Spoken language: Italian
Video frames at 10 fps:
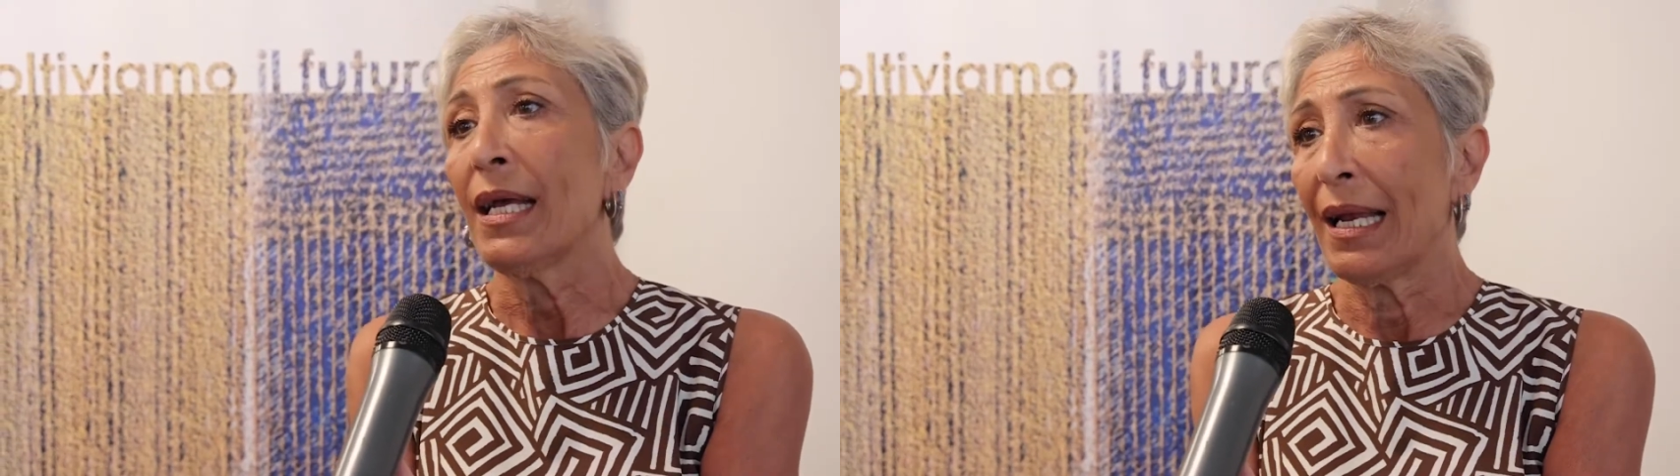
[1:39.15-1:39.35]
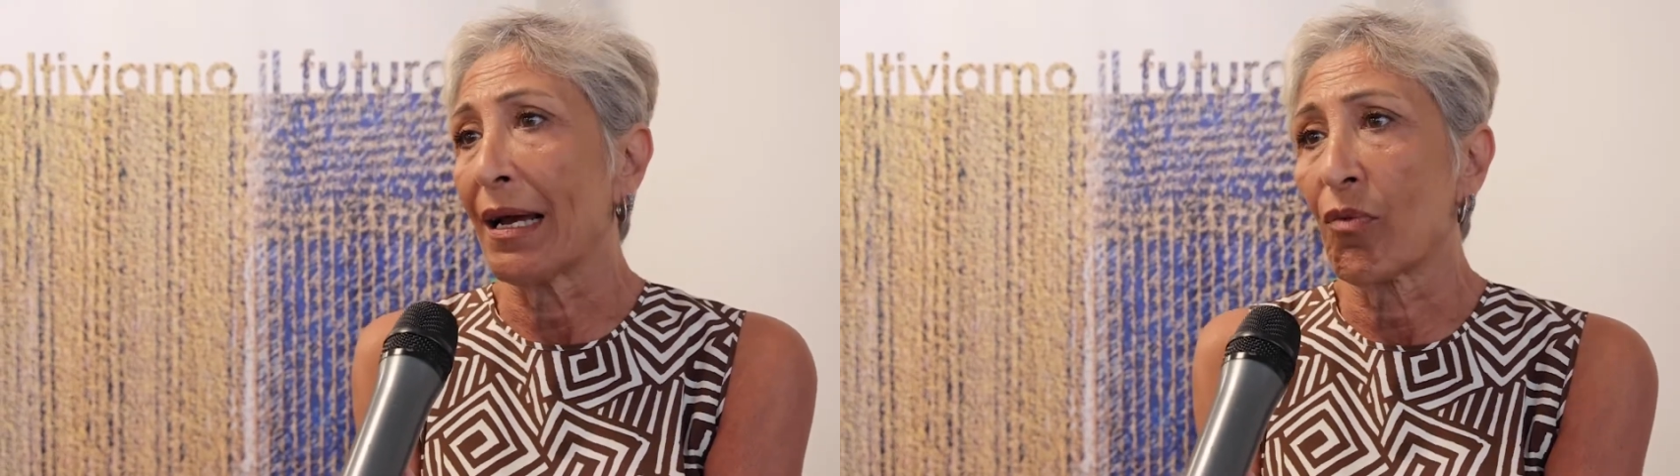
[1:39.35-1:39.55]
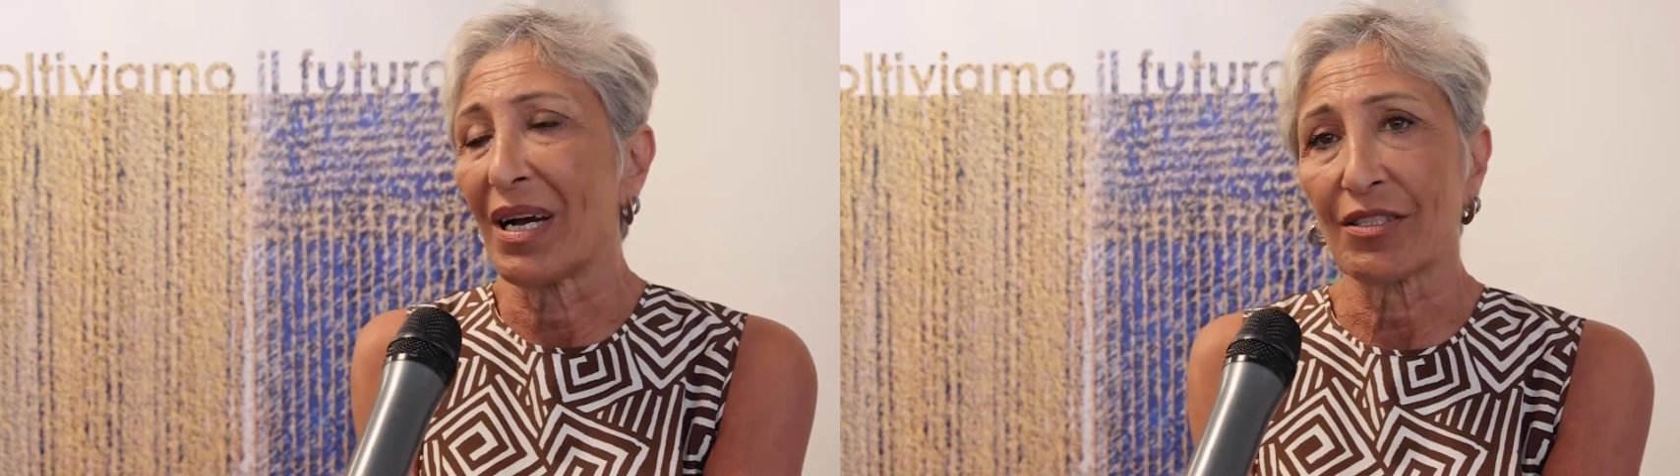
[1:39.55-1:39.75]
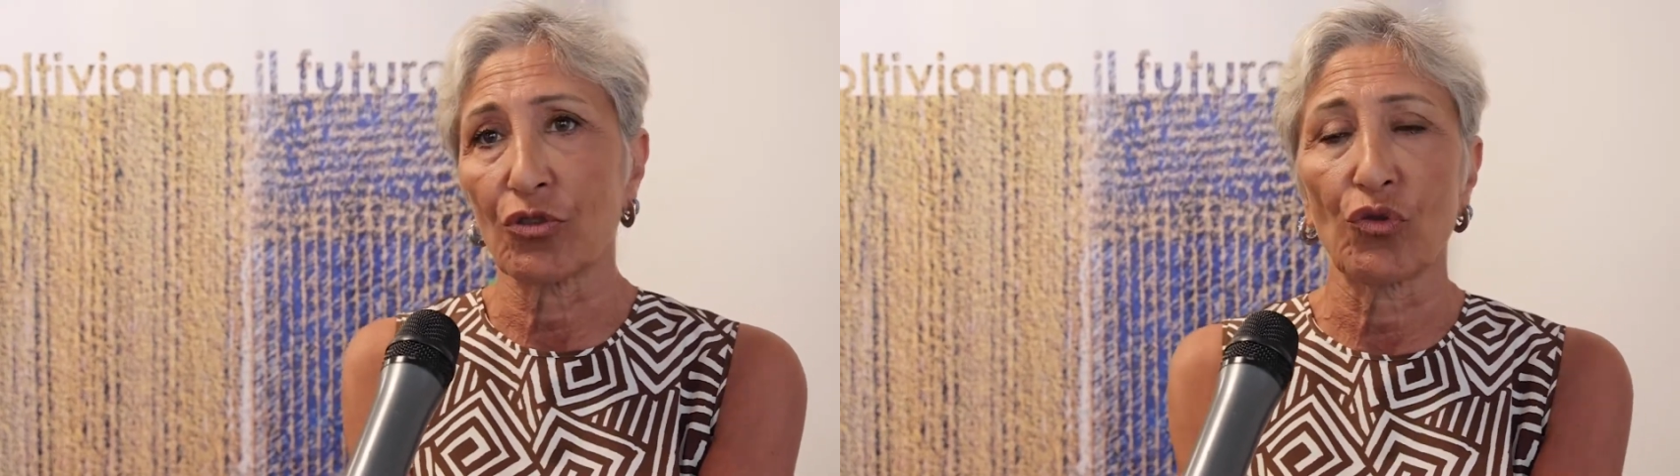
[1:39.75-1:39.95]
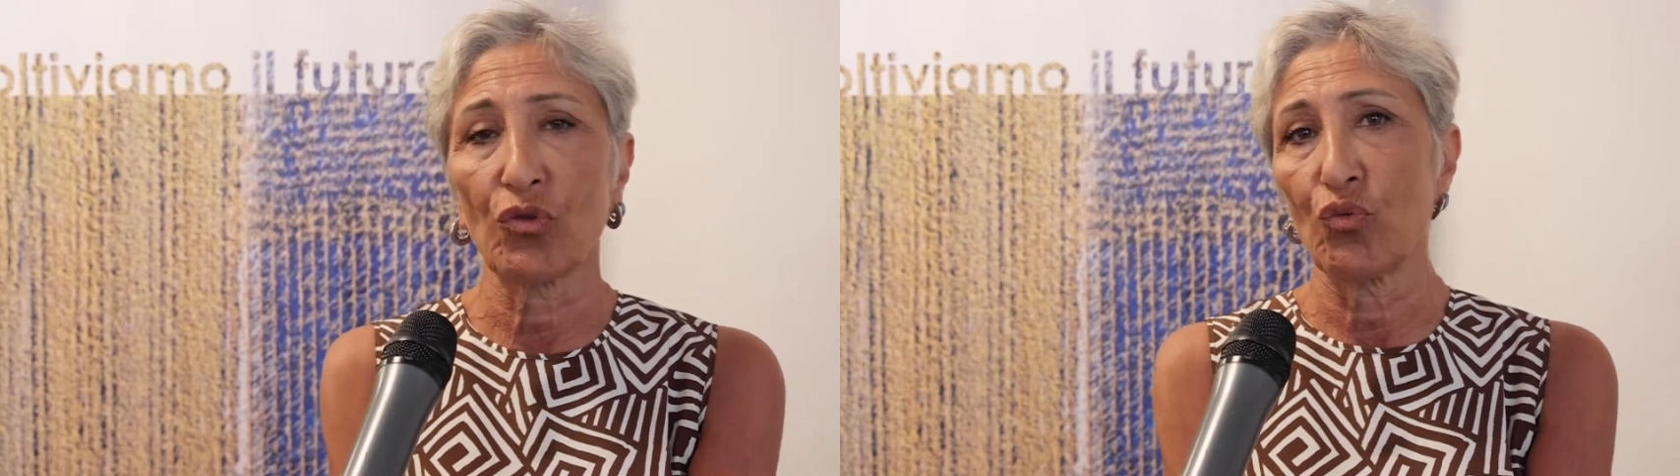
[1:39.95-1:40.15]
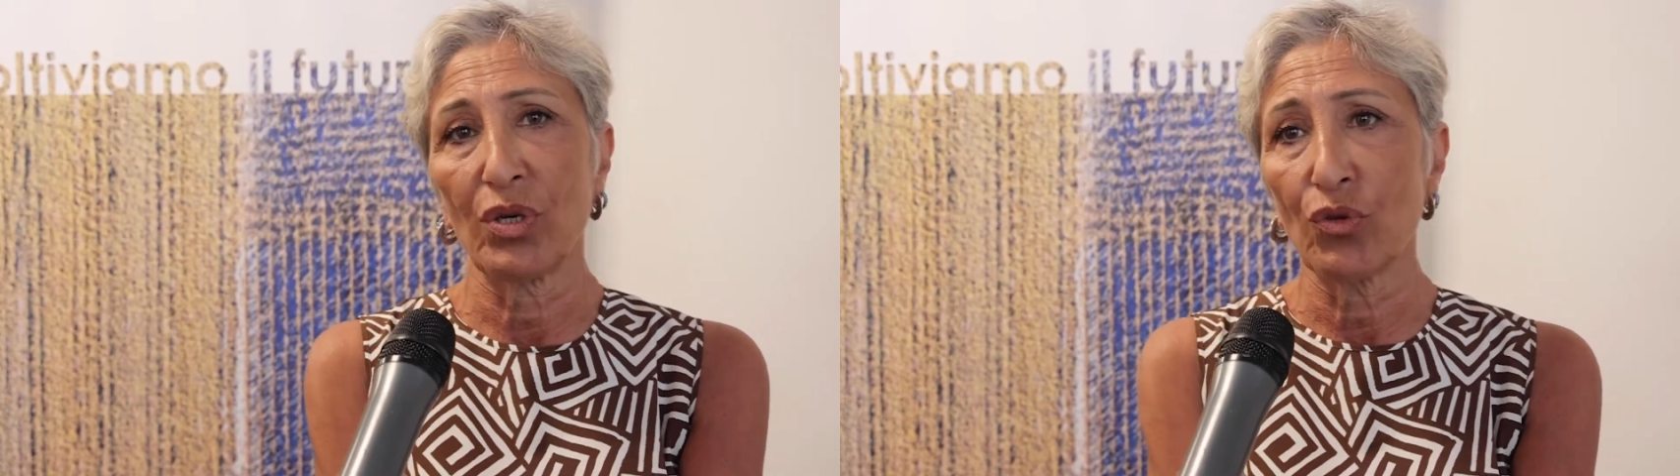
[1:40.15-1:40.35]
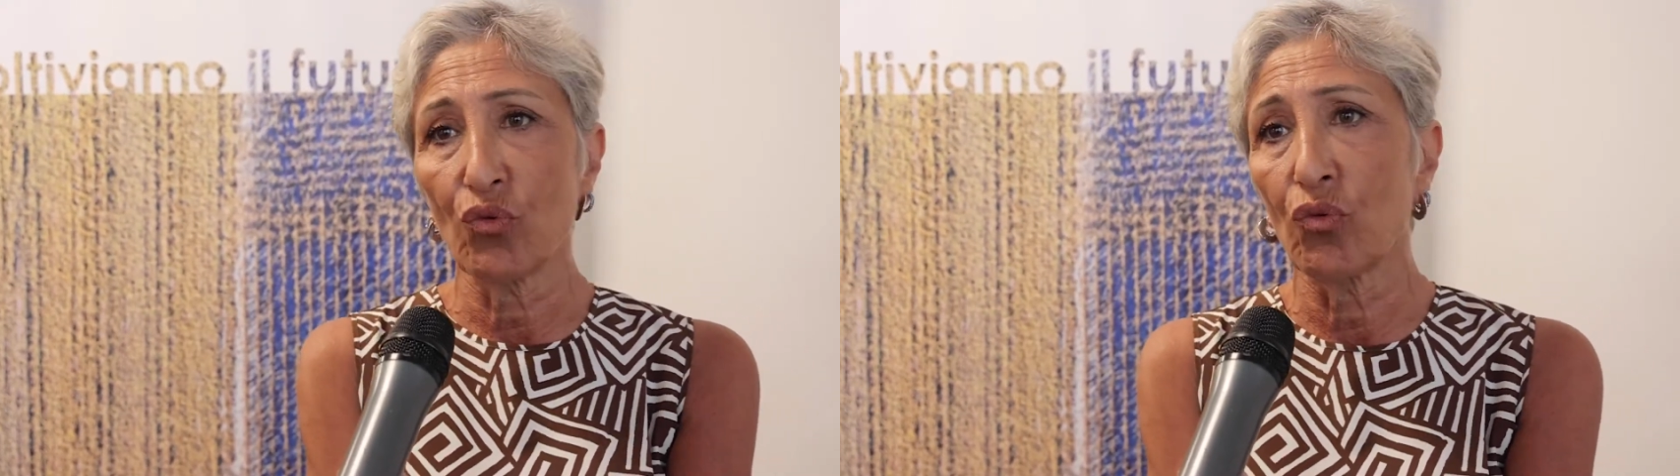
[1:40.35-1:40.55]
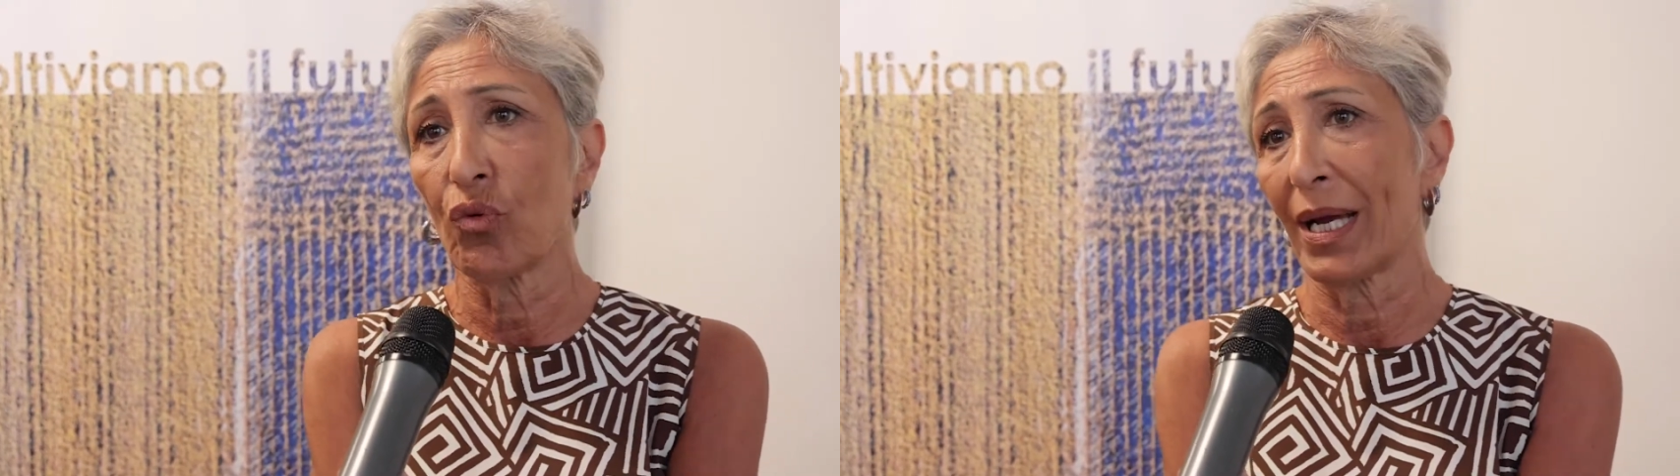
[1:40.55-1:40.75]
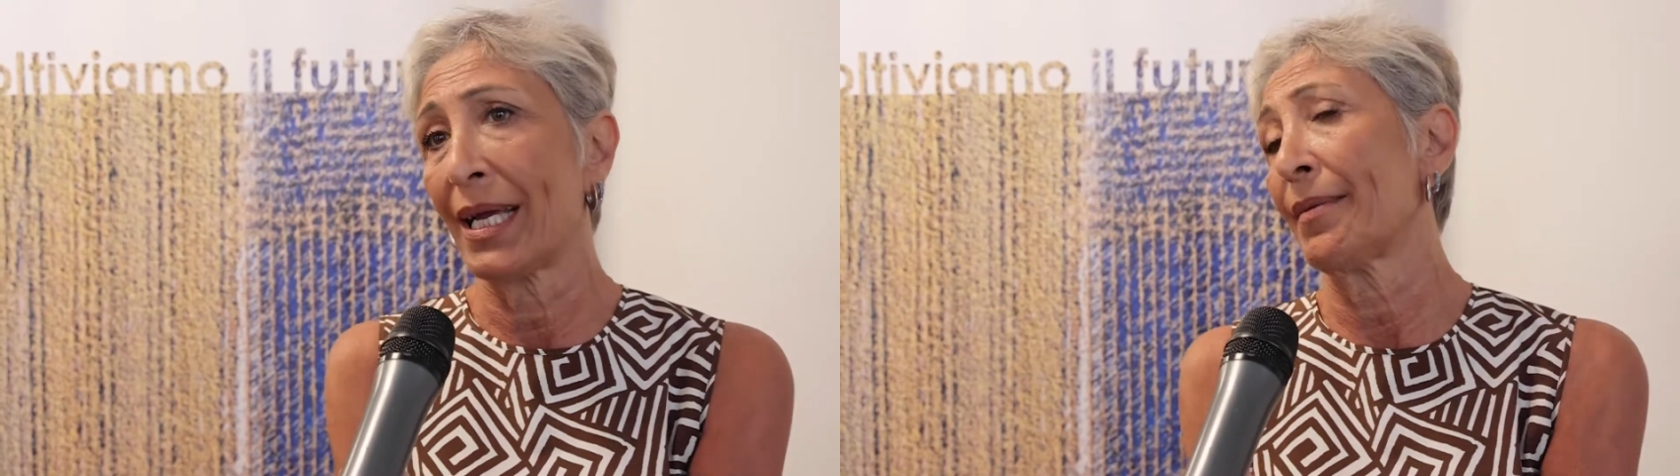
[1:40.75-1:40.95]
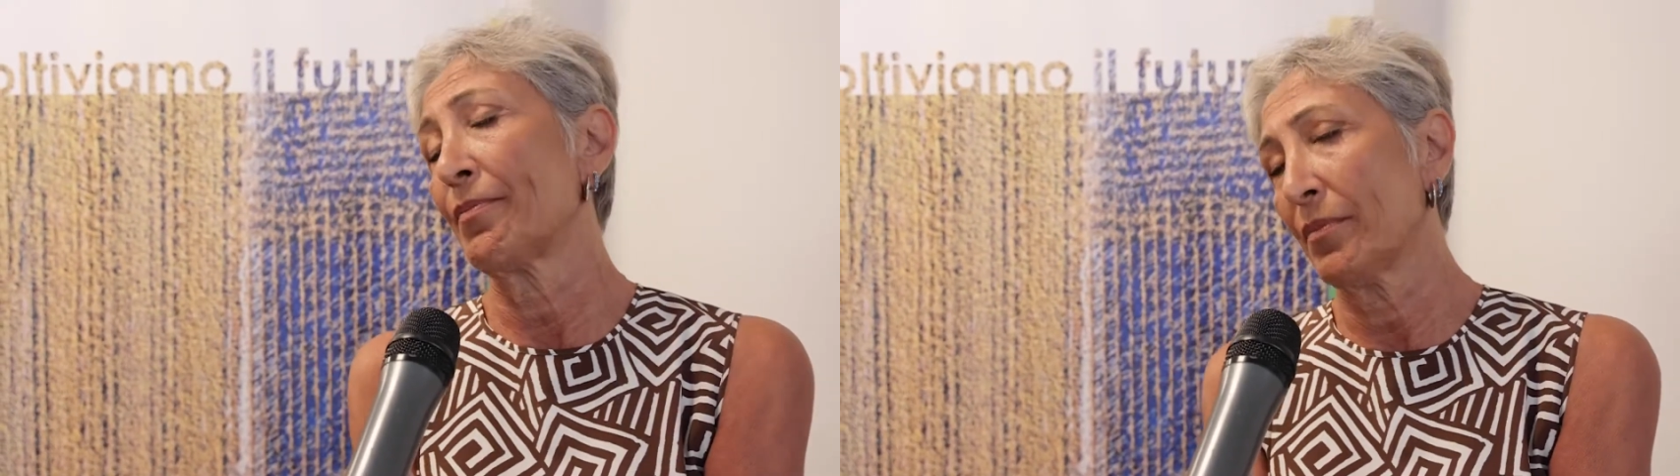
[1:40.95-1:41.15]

la 422